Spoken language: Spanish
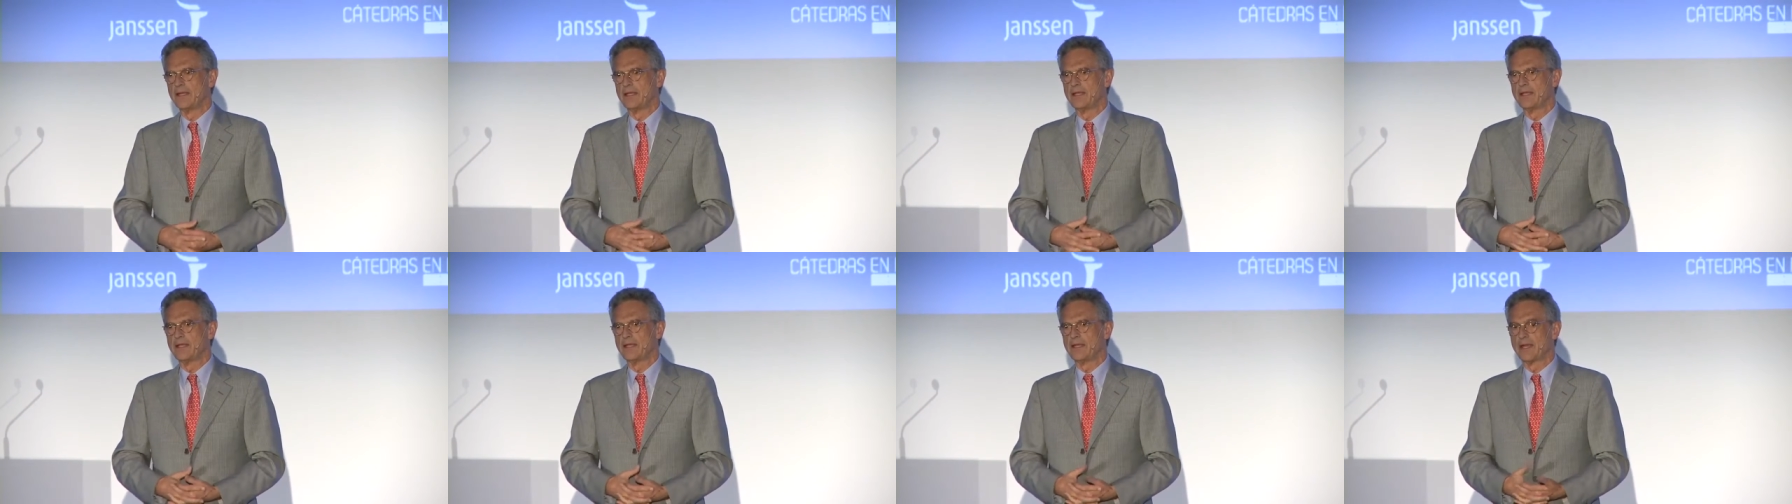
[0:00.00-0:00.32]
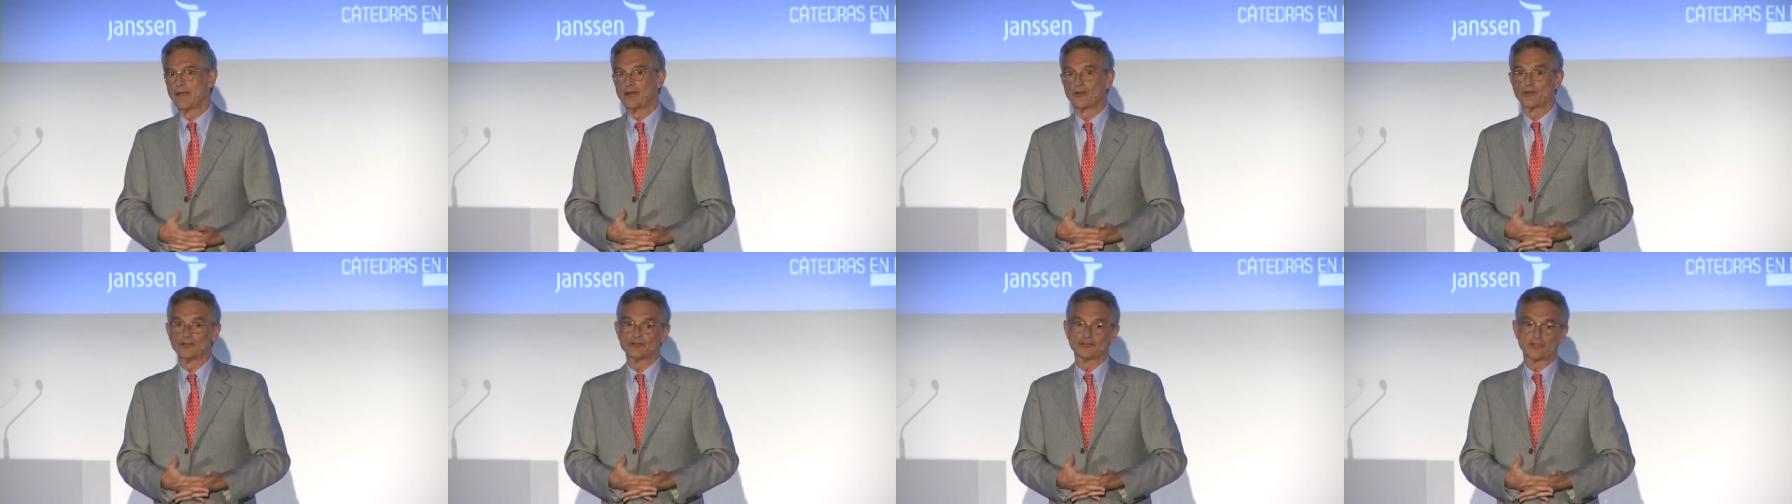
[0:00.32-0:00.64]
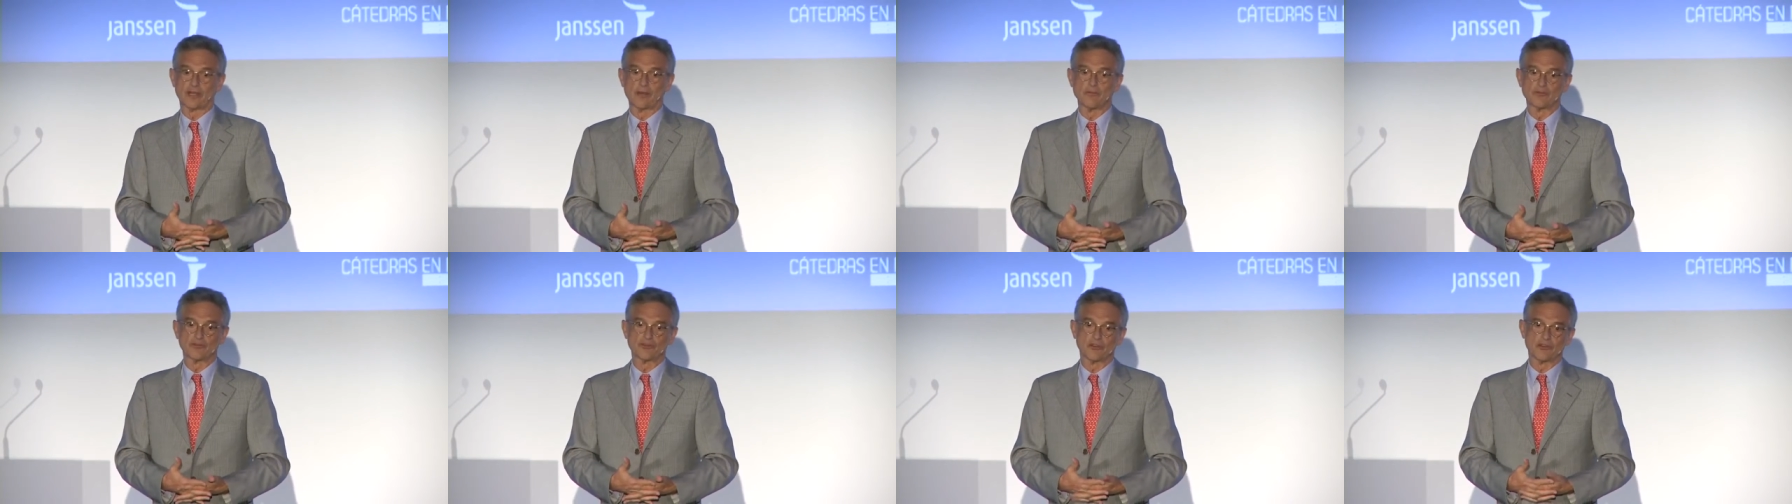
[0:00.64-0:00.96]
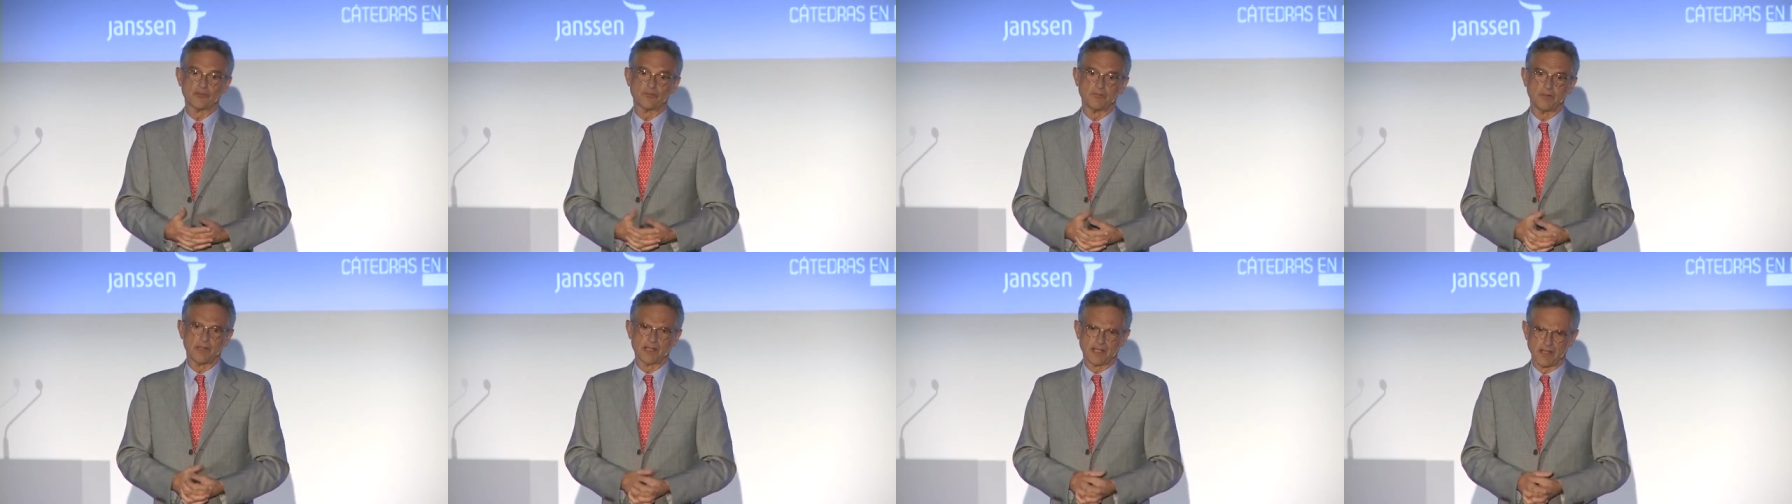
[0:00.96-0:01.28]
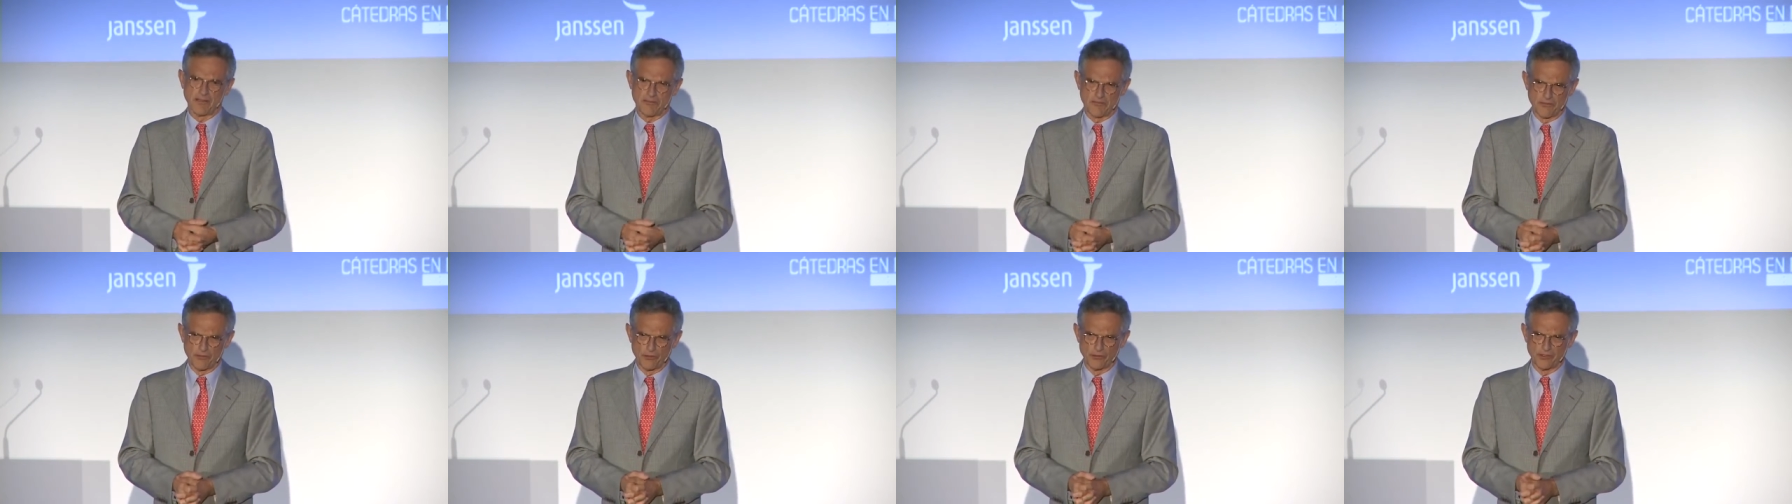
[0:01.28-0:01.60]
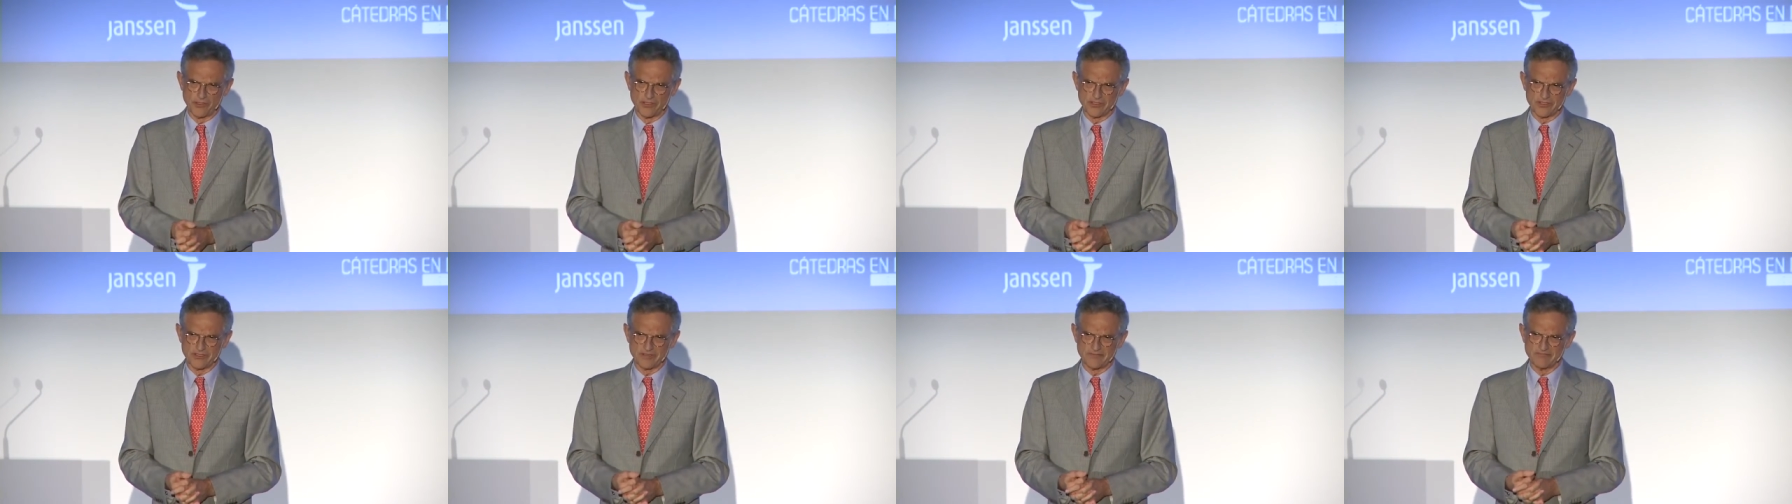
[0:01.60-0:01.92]
y encontramos
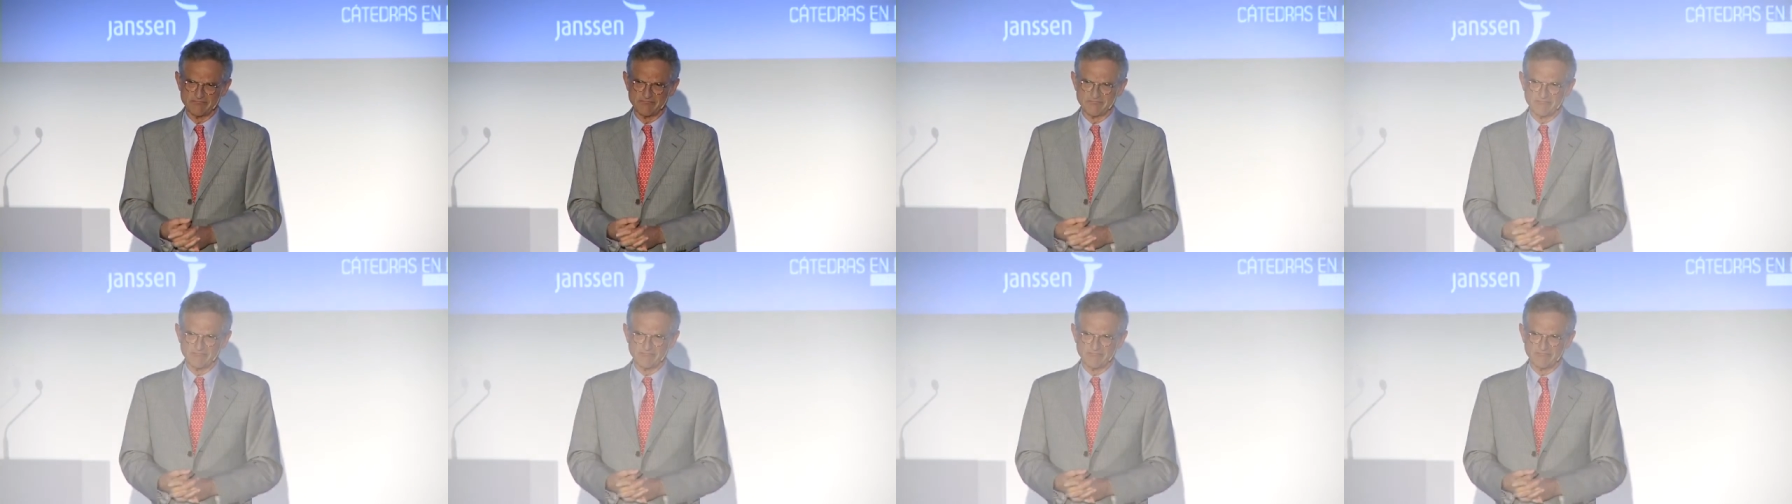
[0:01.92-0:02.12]
explicaciones.